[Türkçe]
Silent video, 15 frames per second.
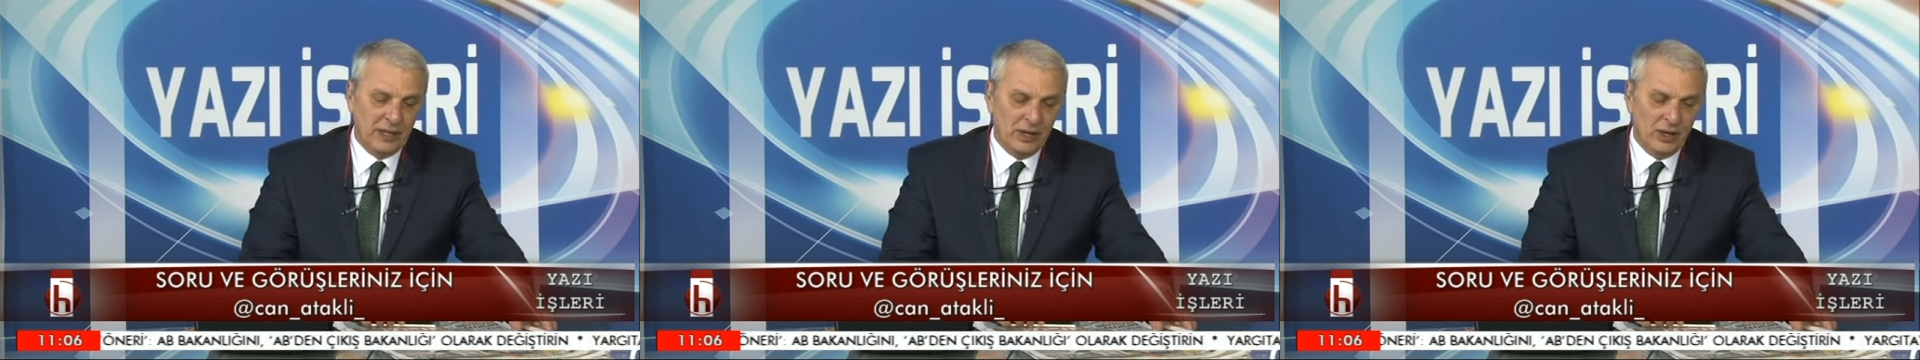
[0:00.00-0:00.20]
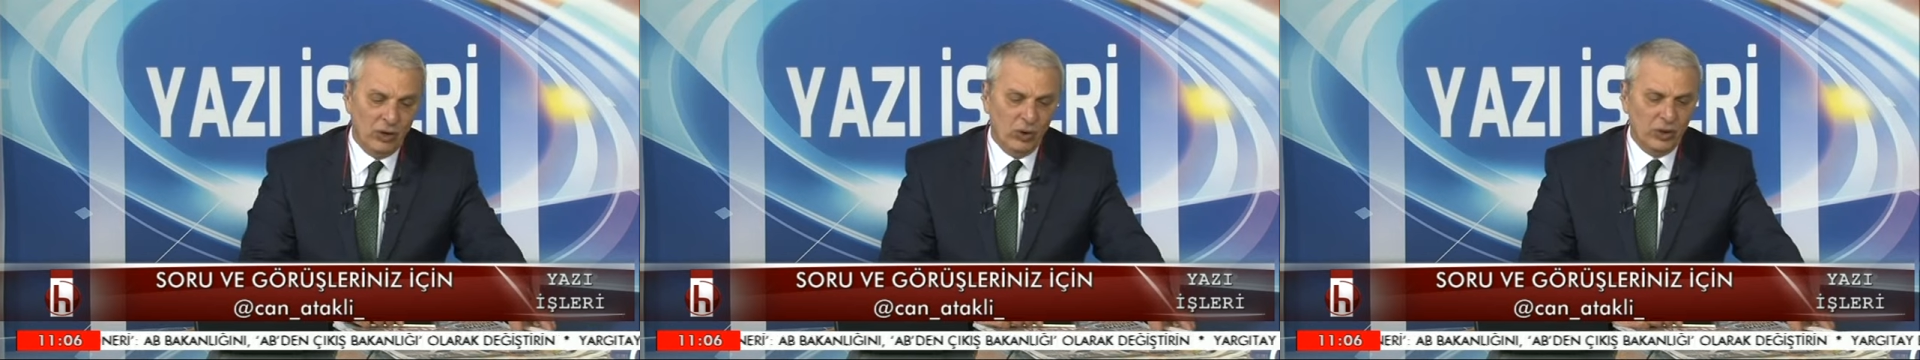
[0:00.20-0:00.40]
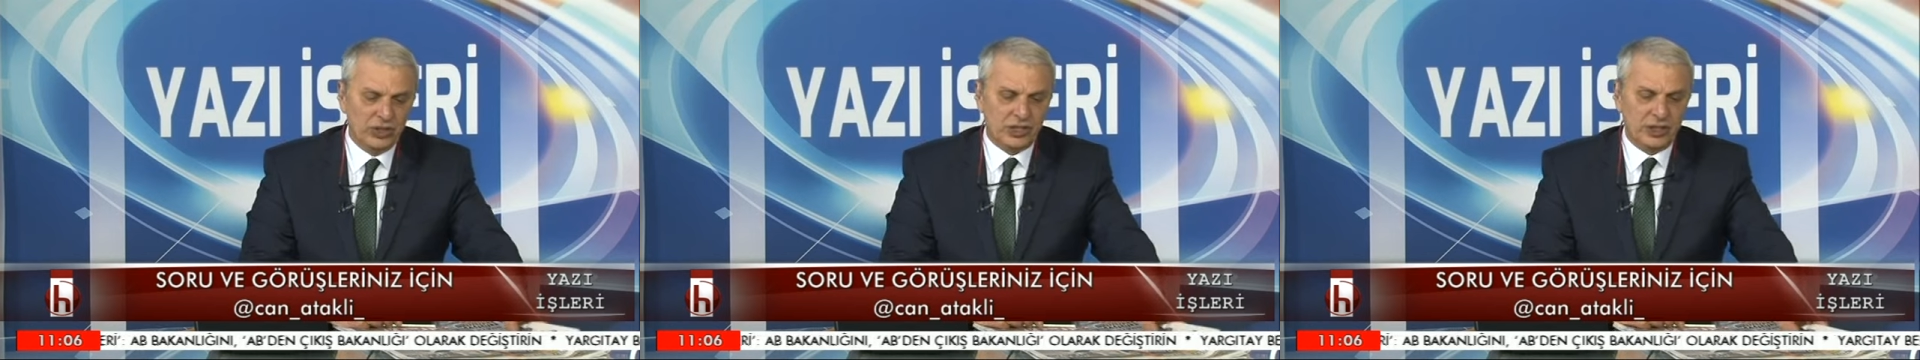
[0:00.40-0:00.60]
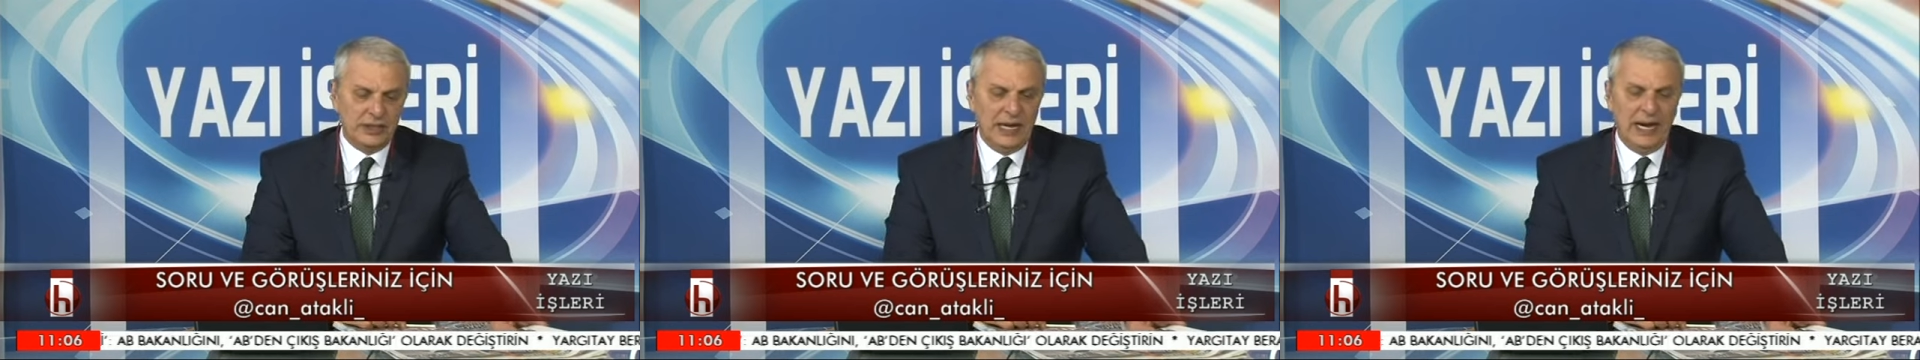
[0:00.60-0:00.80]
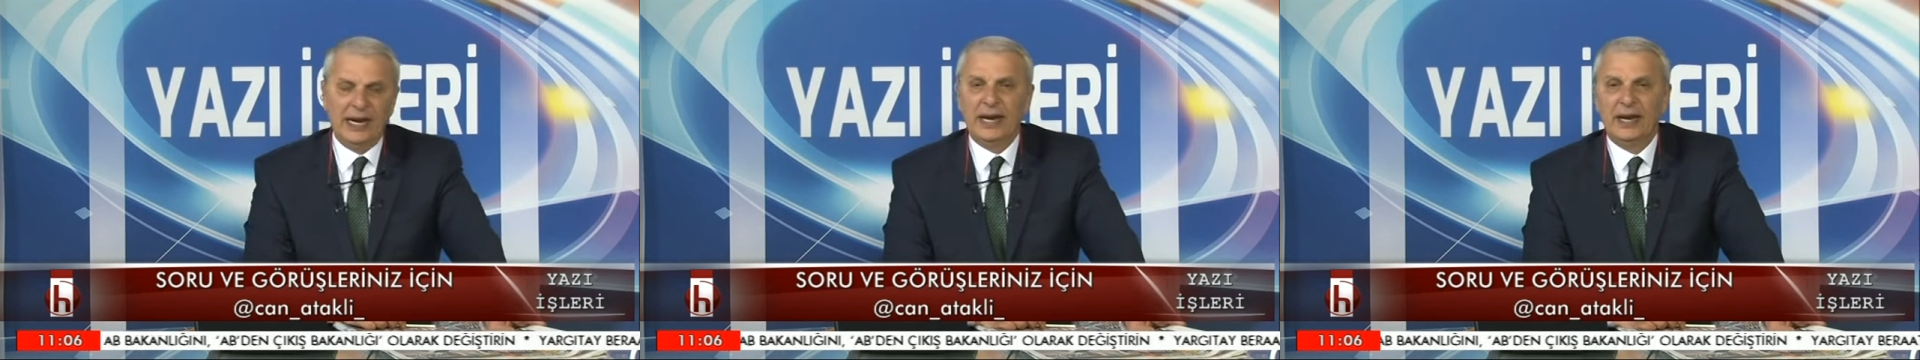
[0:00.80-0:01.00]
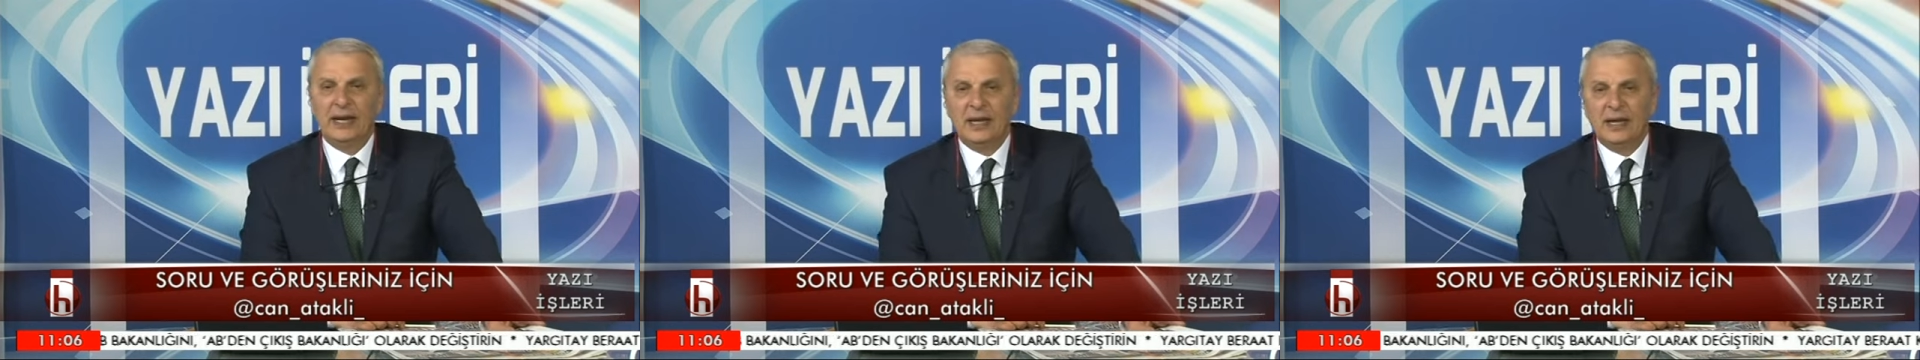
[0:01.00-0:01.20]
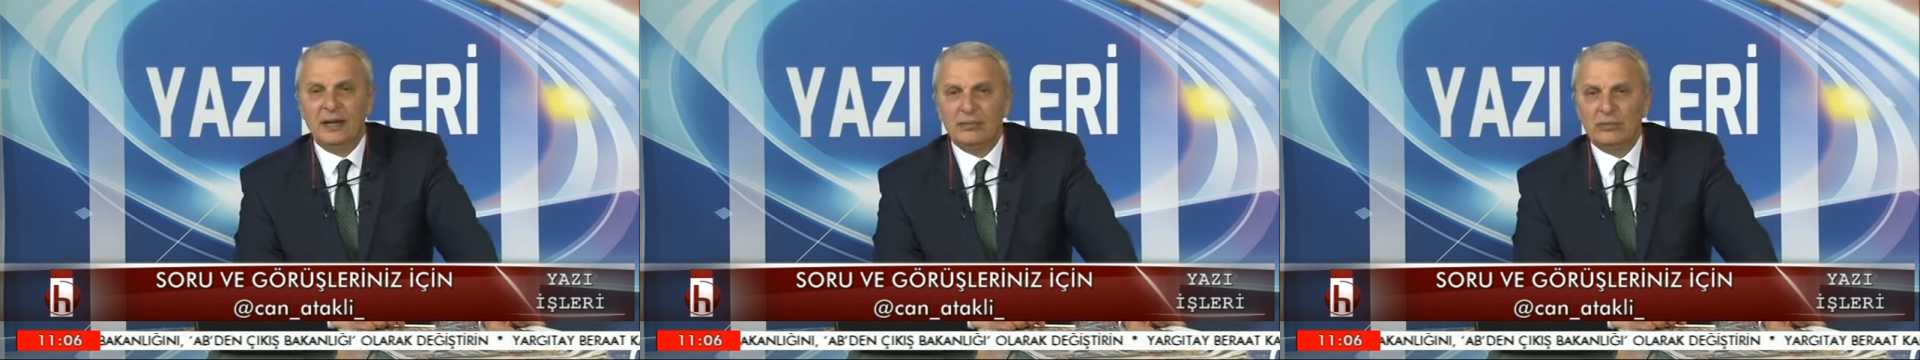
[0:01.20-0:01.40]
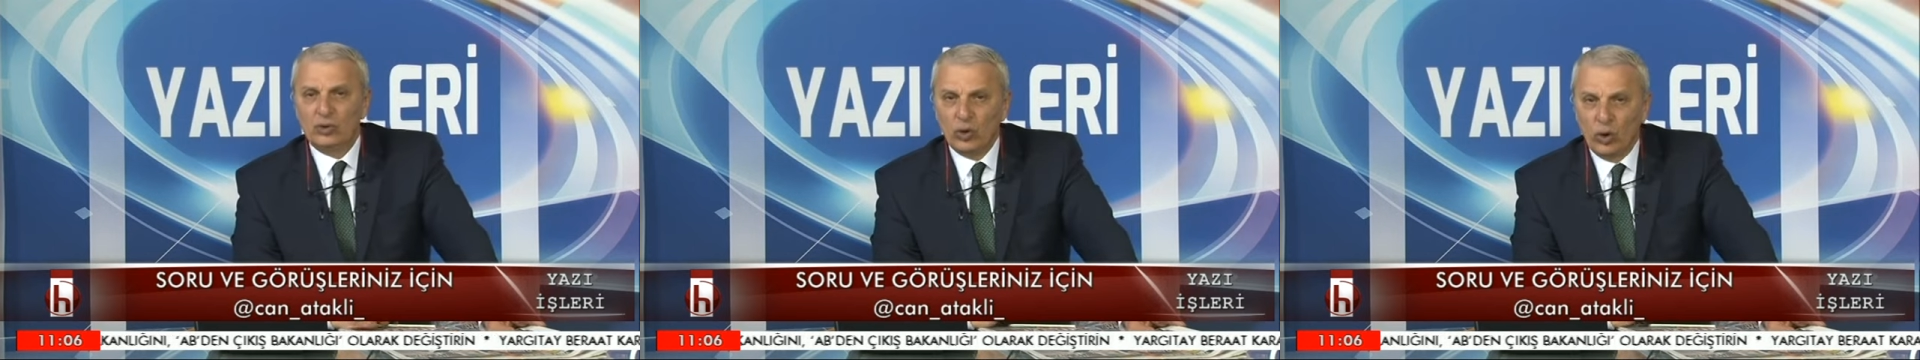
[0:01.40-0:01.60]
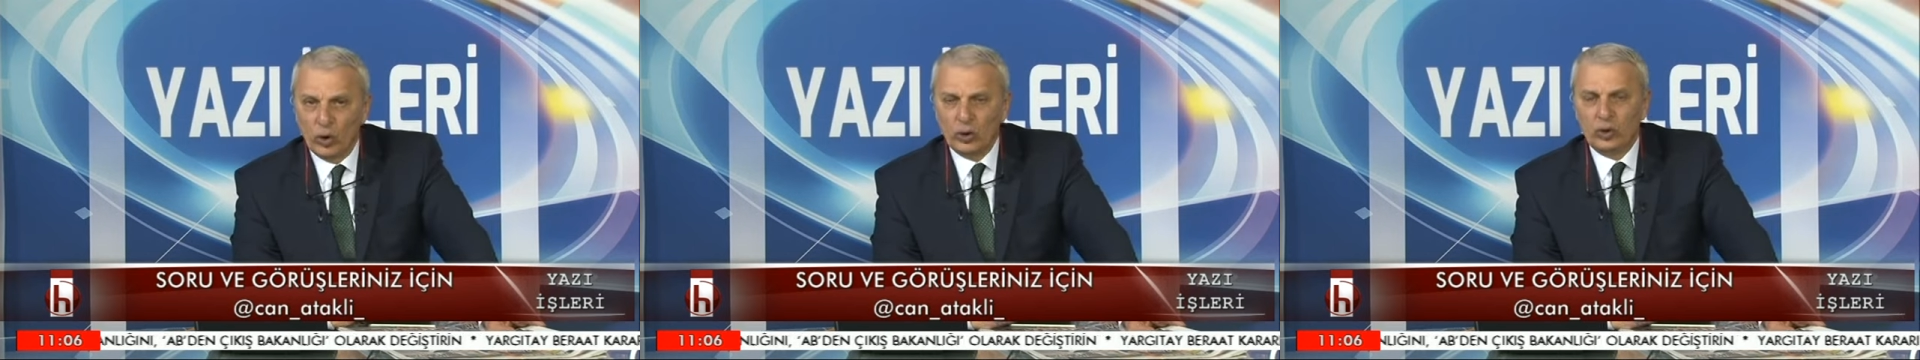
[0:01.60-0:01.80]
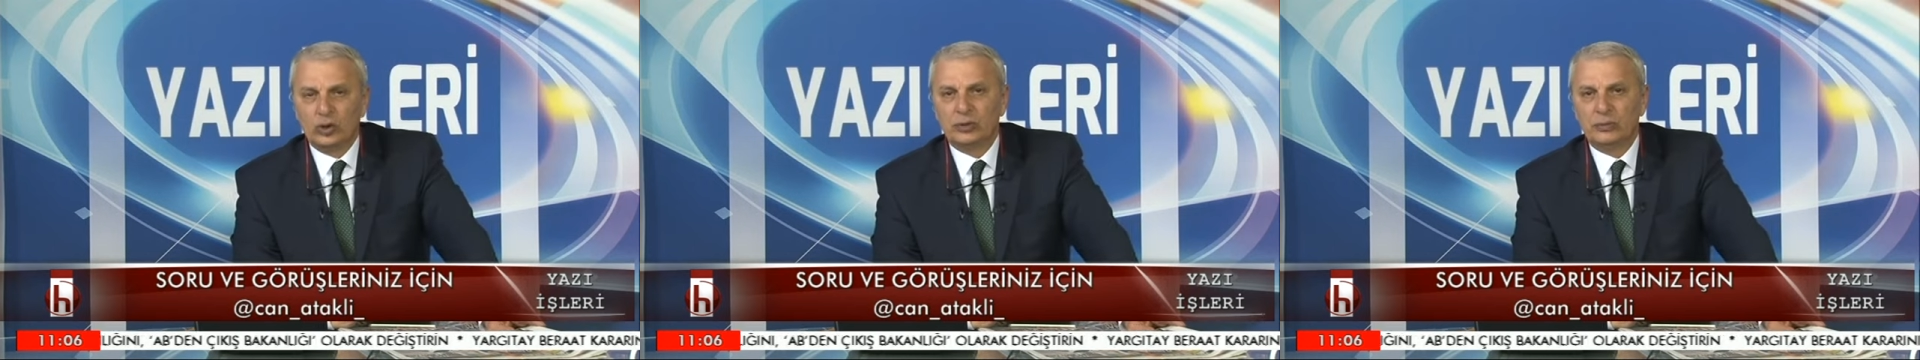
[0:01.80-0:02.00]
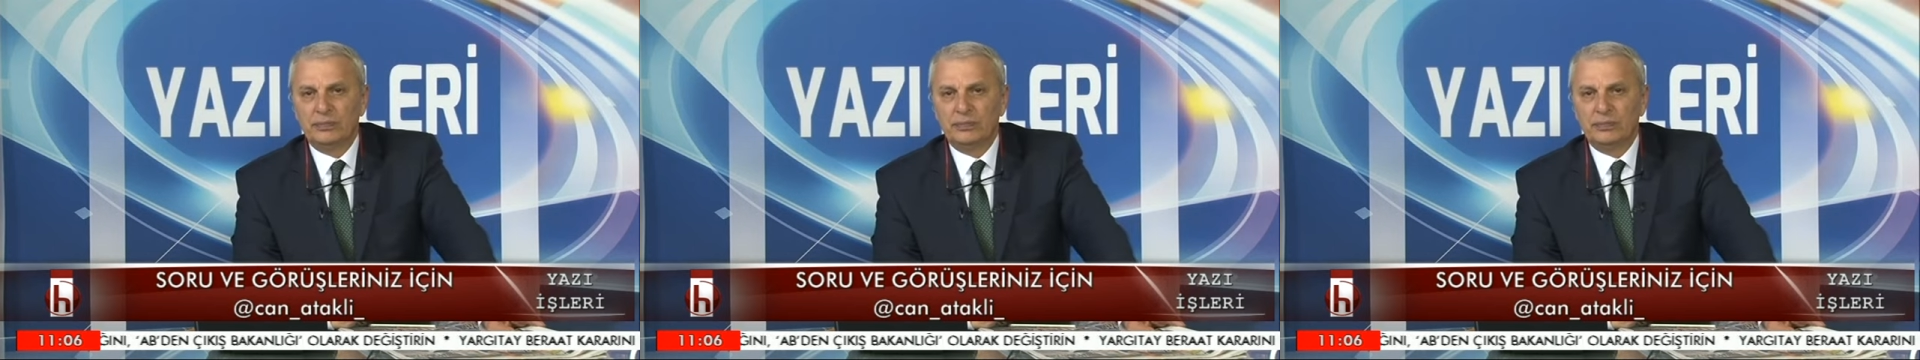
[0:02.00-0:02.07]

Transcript: Onun için yani doğrudur